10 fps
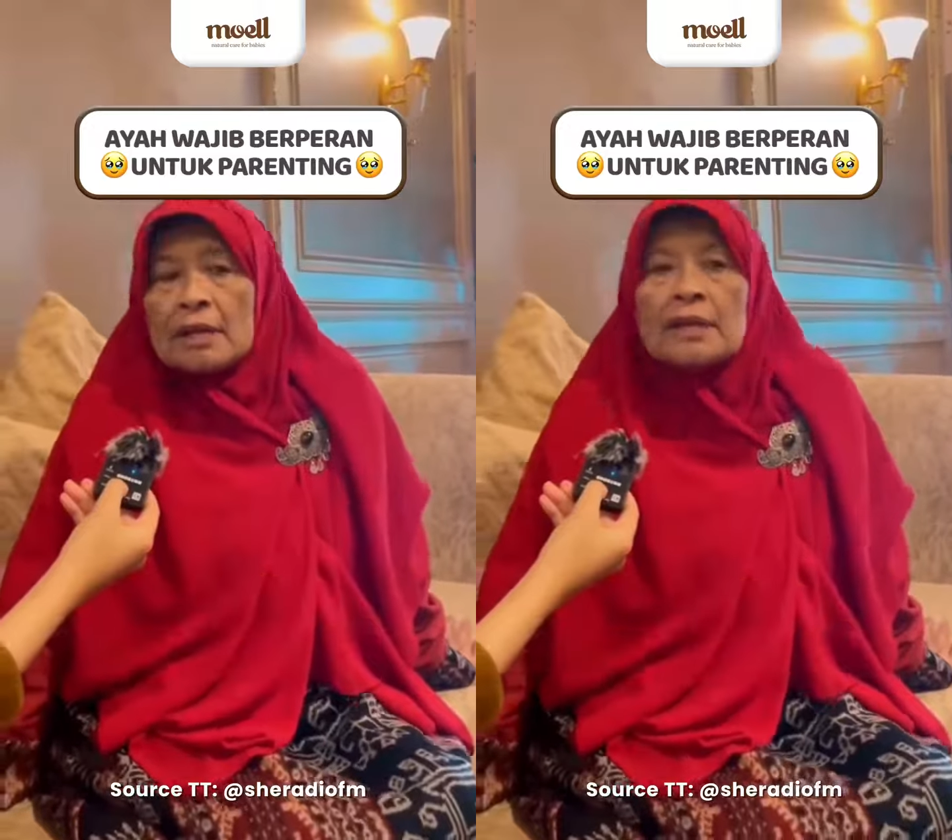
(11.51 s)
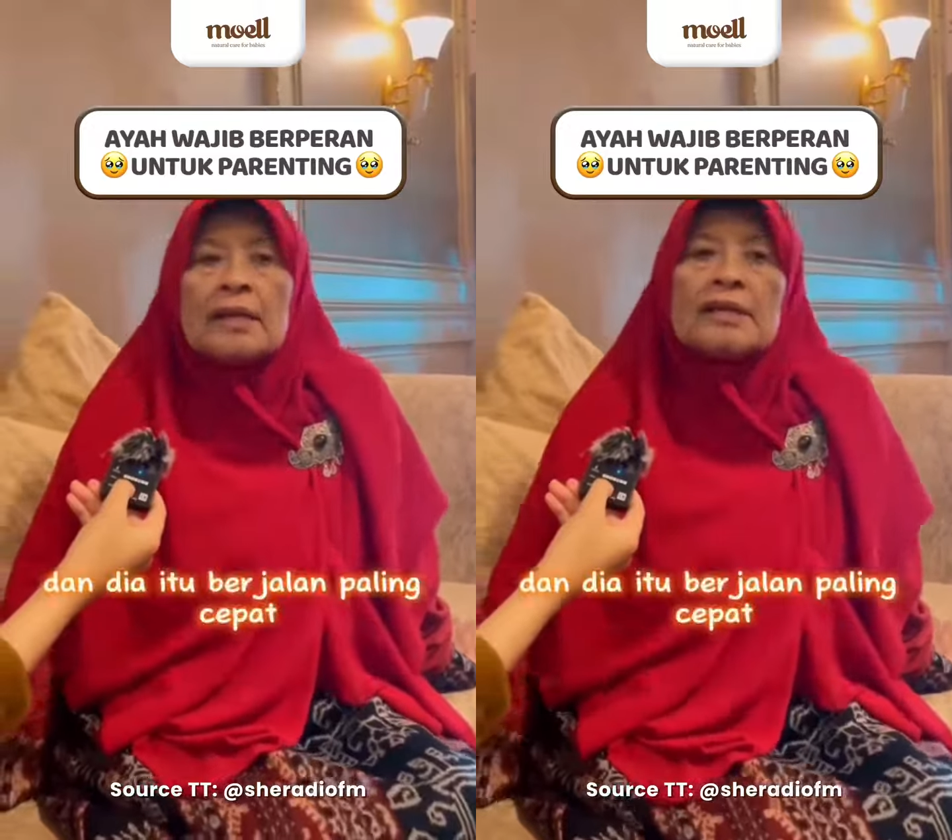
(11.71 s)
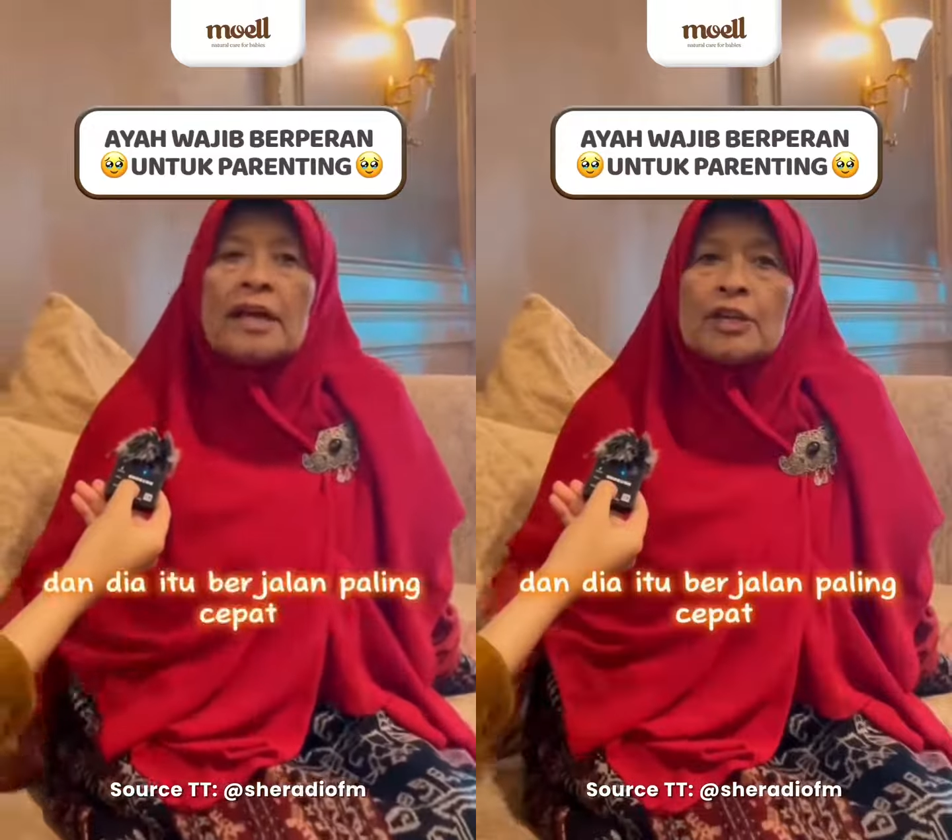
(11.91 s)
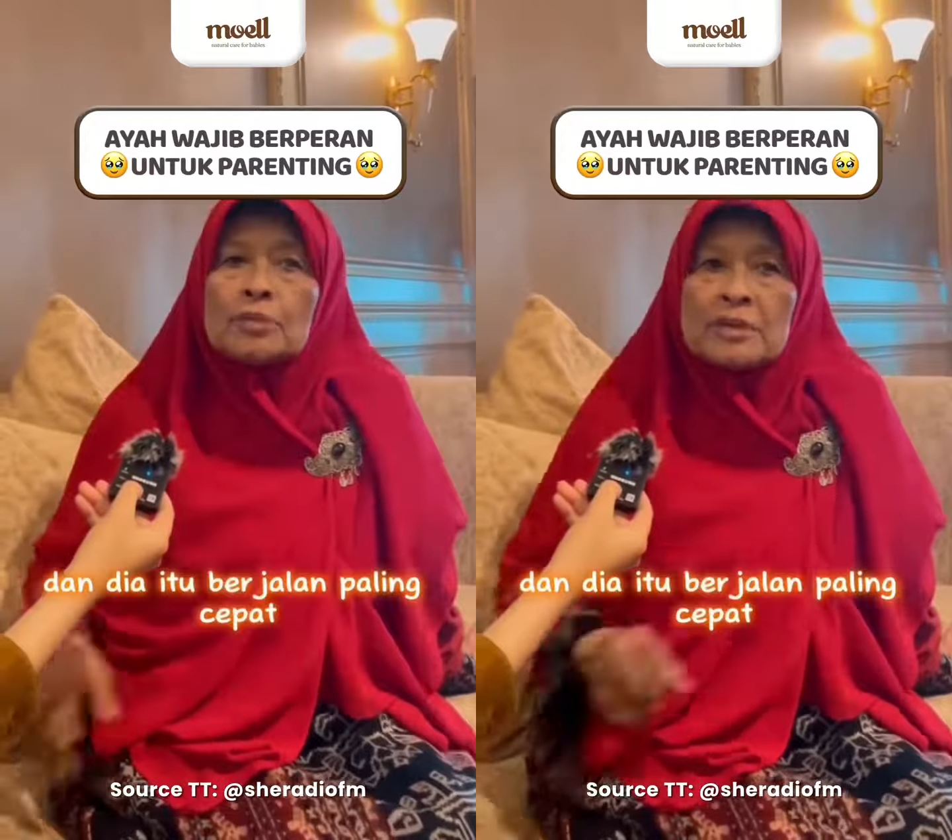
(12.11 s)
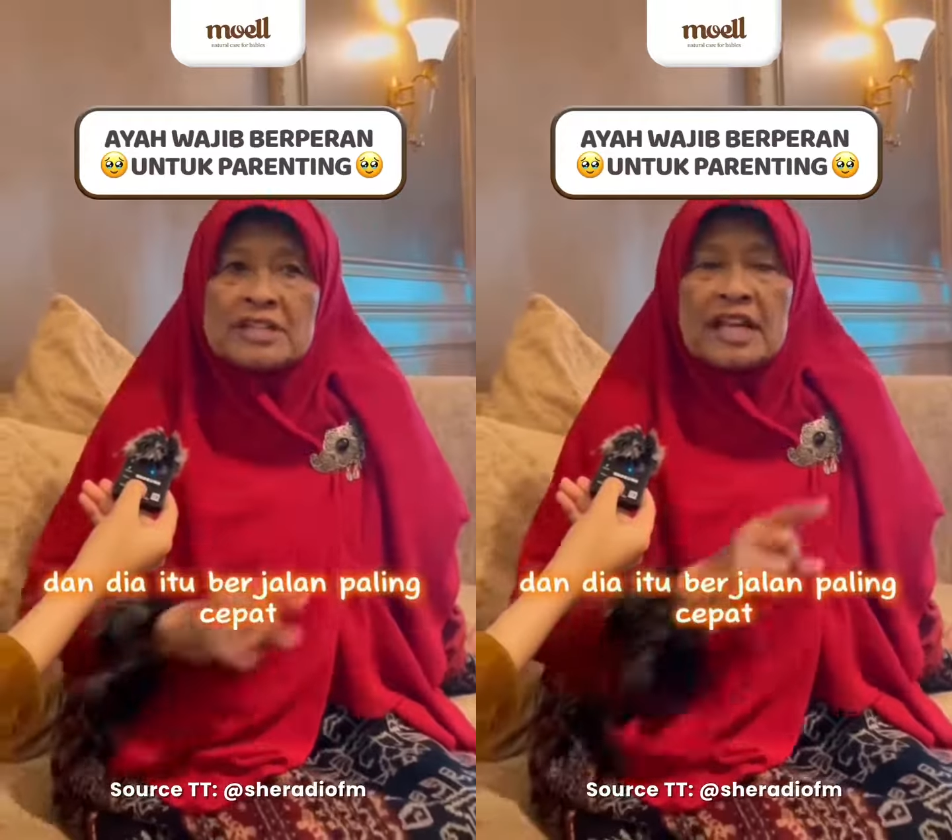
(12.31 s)
dan dia
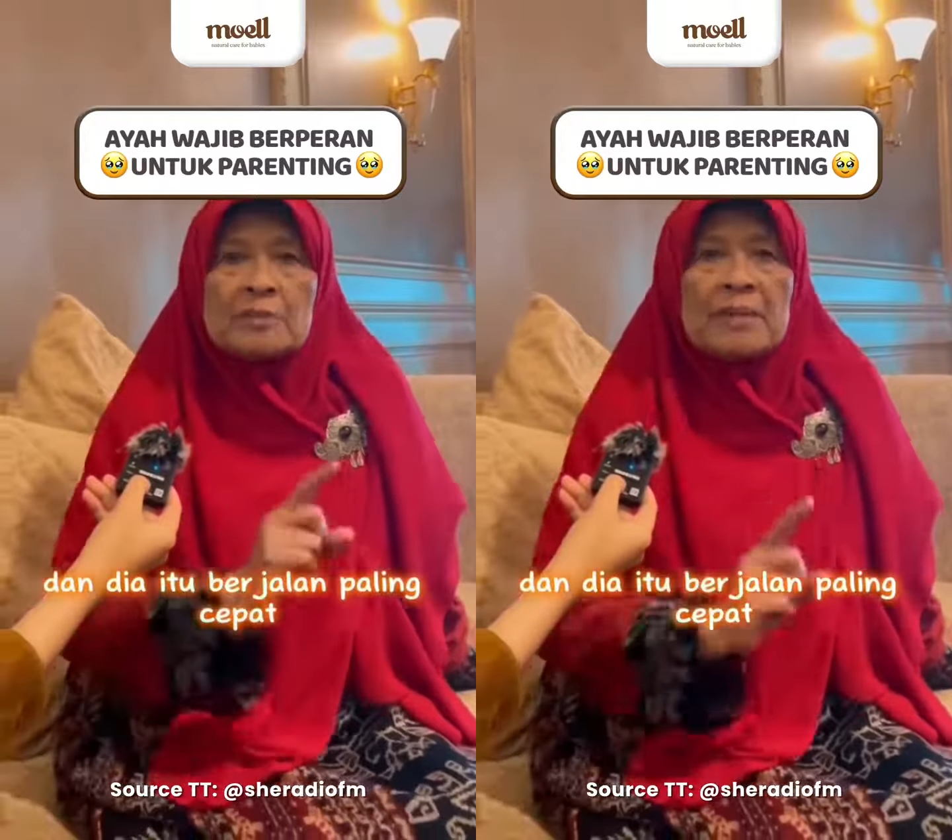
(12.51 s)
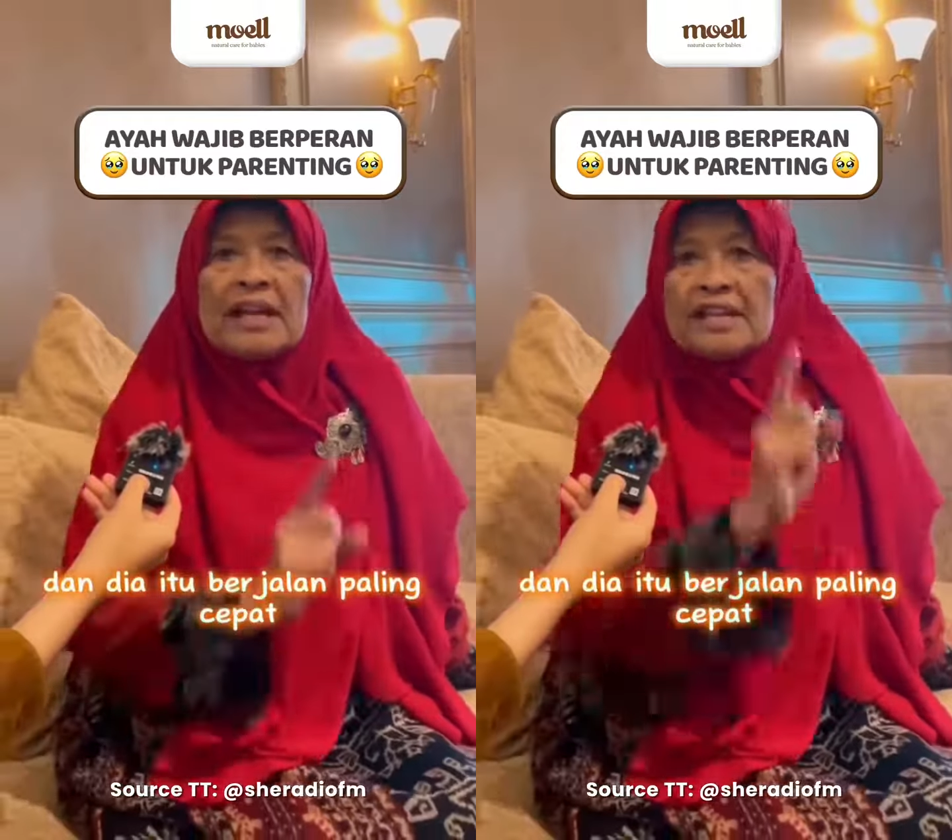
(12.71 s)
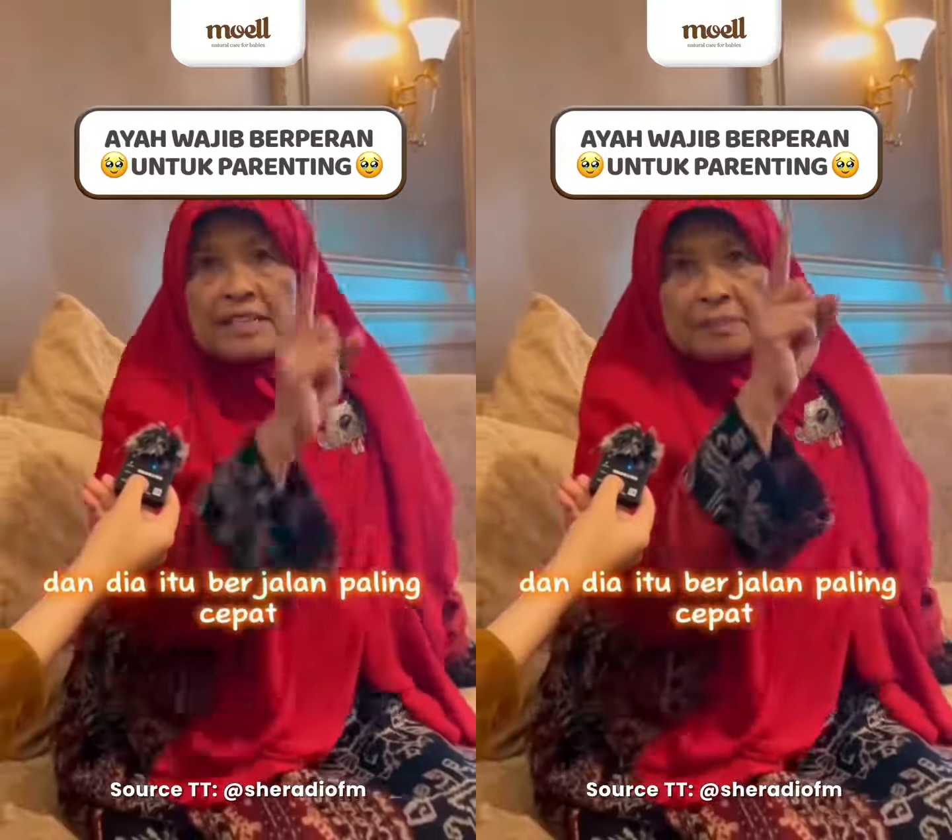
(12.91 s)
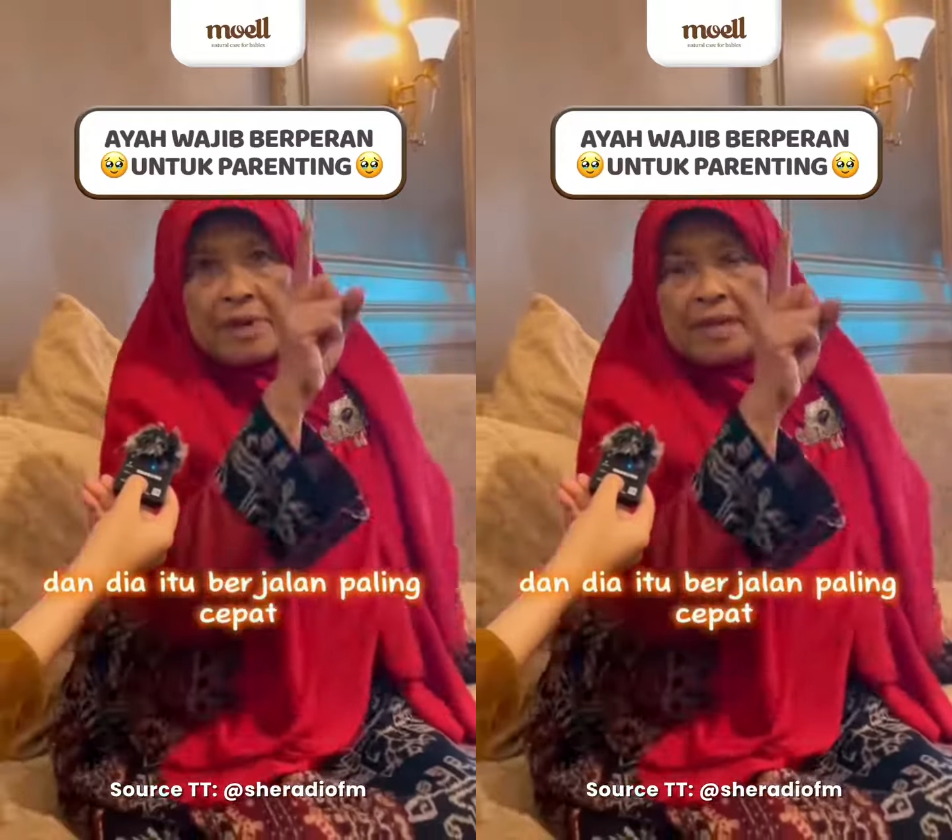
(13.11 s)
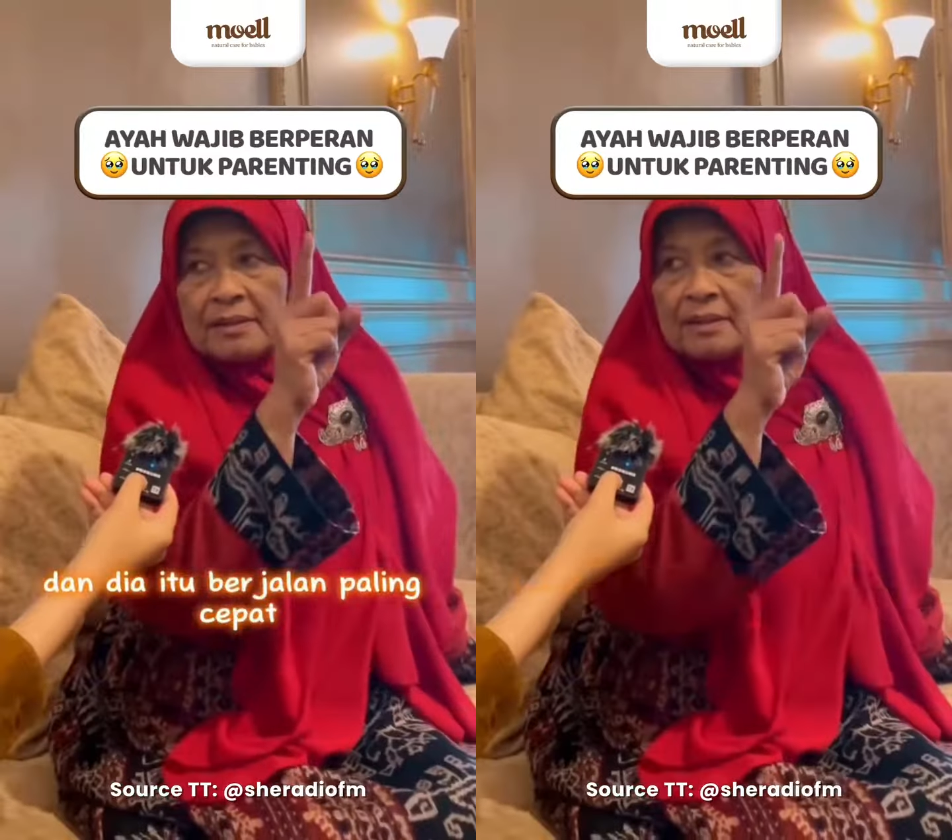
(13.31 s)
itu berjalan paling
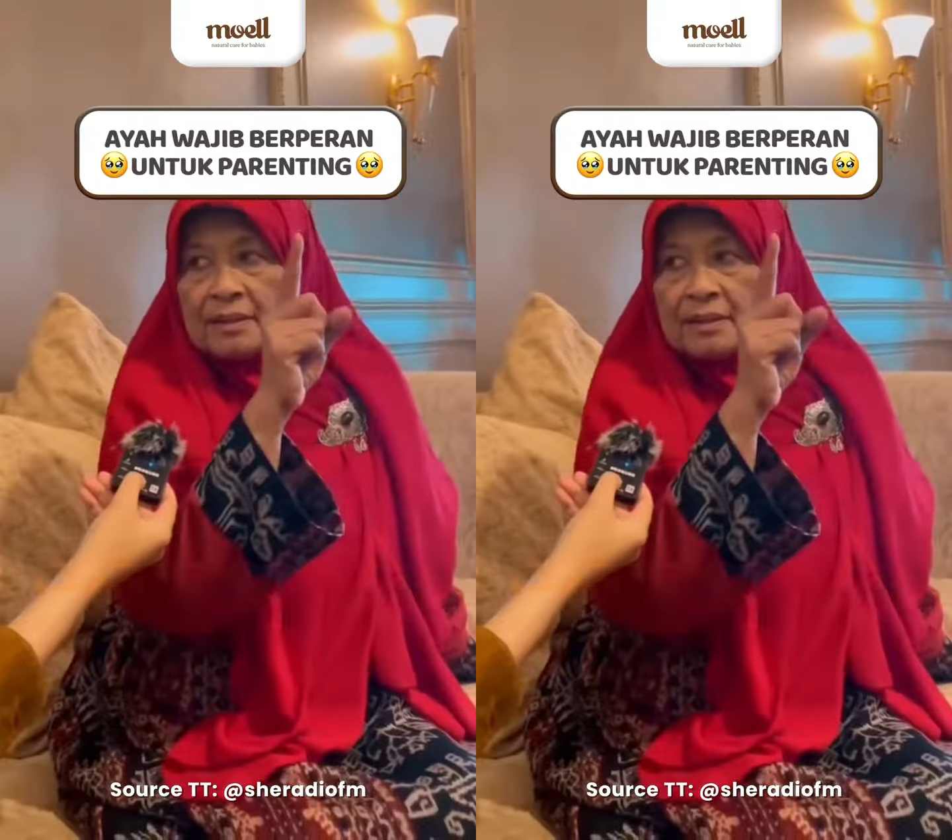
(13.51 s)
cepat